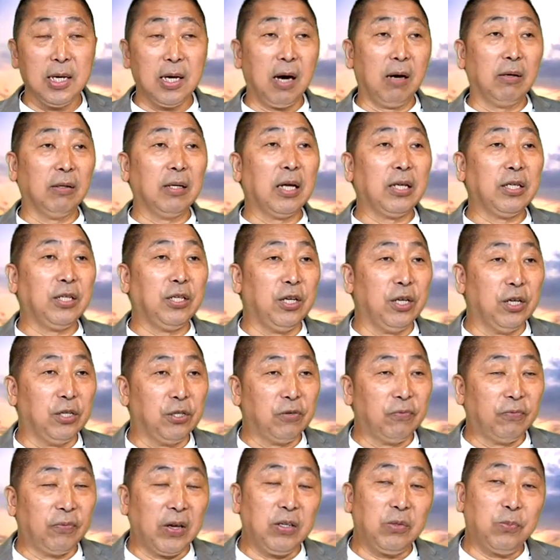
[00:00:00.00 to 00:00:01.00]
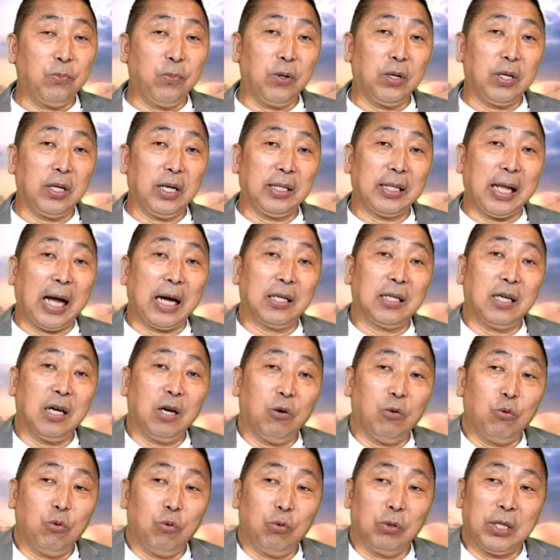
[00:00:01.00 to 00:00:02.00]
好，那也是 Facebook 的大
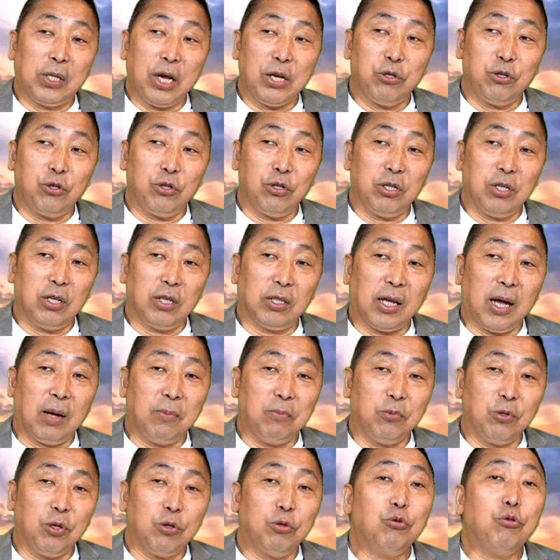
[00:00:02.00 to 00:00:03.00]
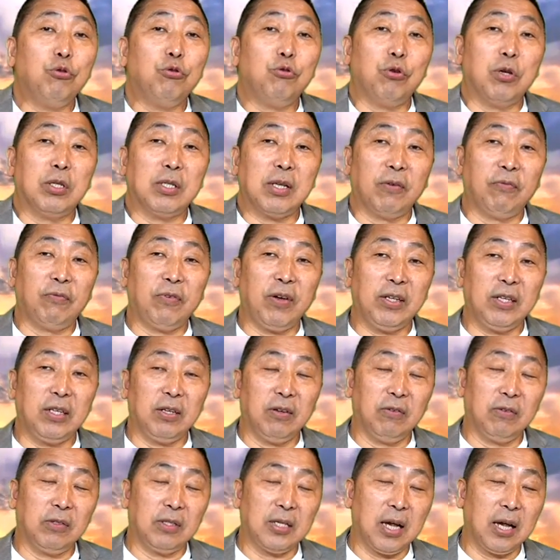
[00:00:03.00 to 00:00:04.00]
客户，但是呢，他们就拒绝在飞
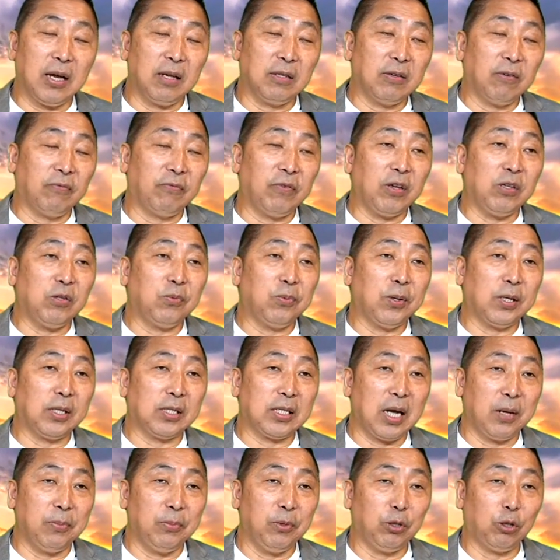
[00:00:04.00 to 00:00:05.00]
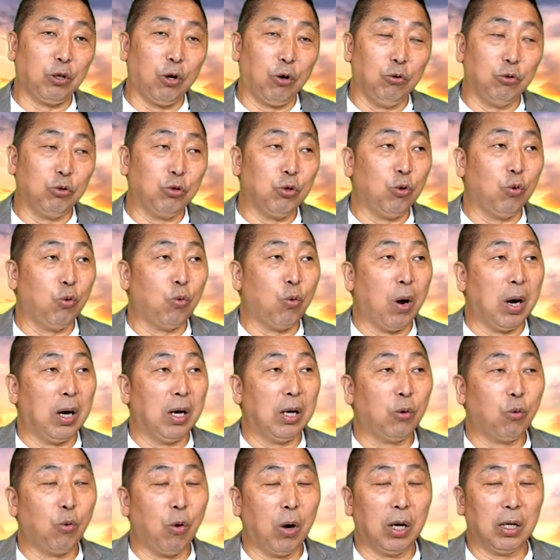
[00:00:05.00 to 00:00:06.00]
的在在 Facebook 上面投送
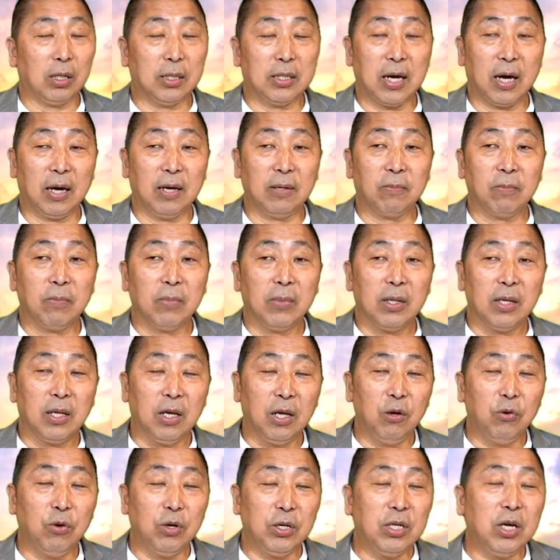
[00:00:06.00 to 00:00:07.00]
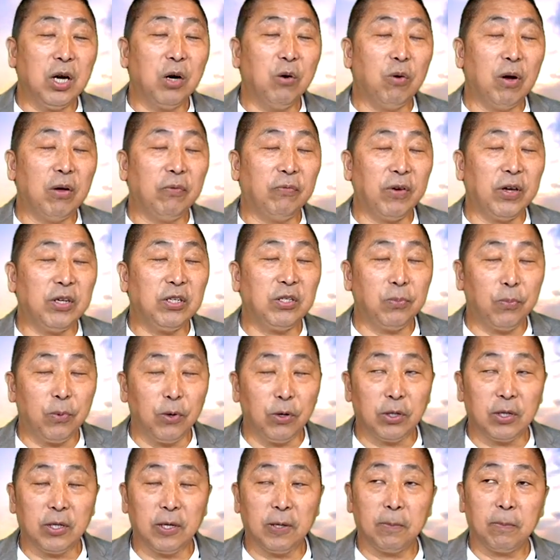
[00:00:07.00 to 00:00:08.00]
广广，在因为认为
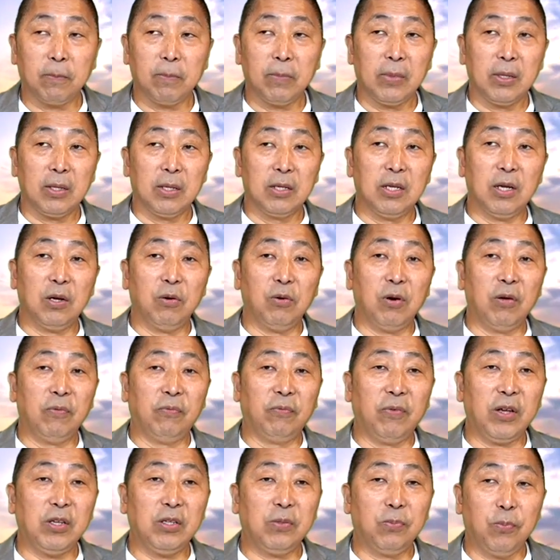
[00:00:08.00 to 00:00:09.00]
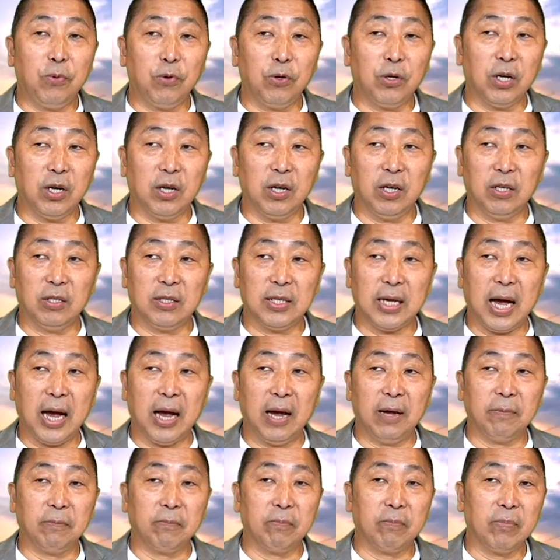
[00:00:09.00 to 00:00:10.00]
Facebook 认为 Facebook 呢，
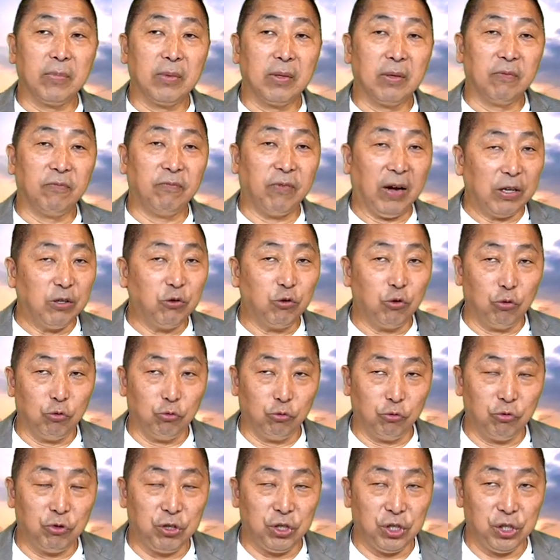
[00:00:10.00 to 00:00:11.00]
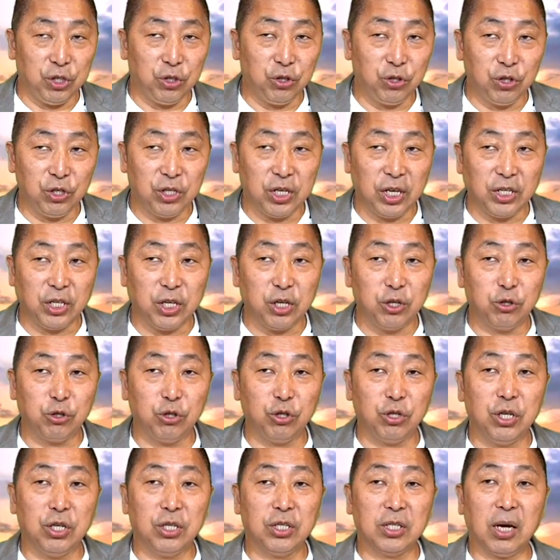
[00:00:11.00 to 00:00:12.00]
在反种族歧视这件
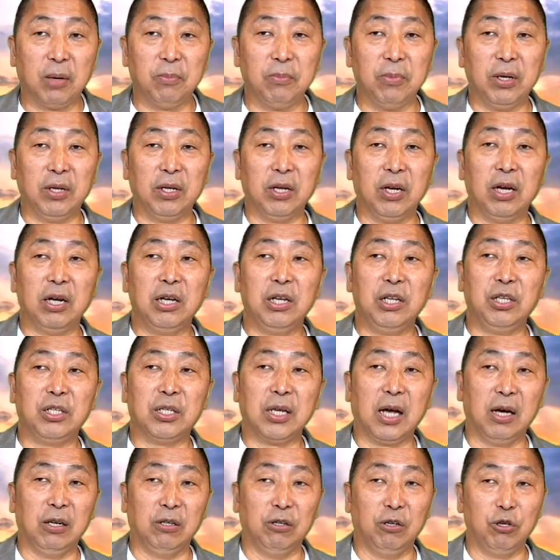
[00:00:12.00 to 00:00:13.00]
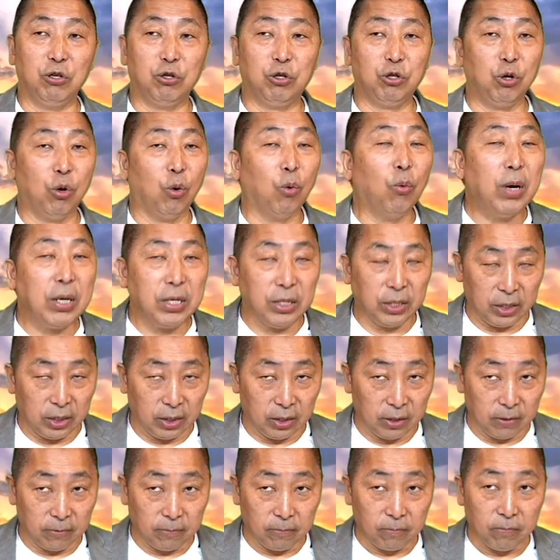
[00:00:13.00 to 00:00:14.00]
事情上面呢，立场呢是有问
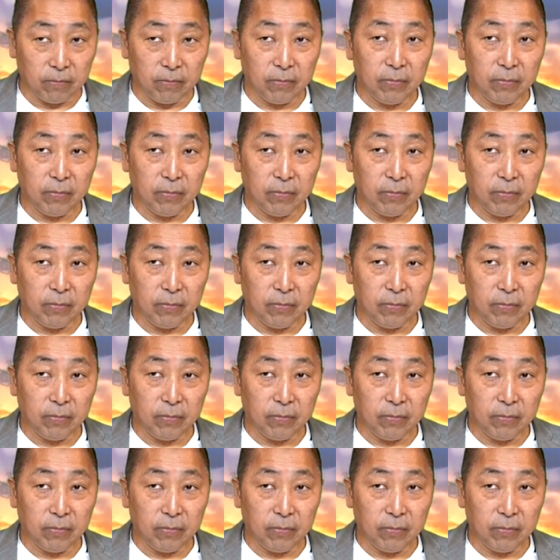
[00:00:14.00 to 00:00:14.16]
题的。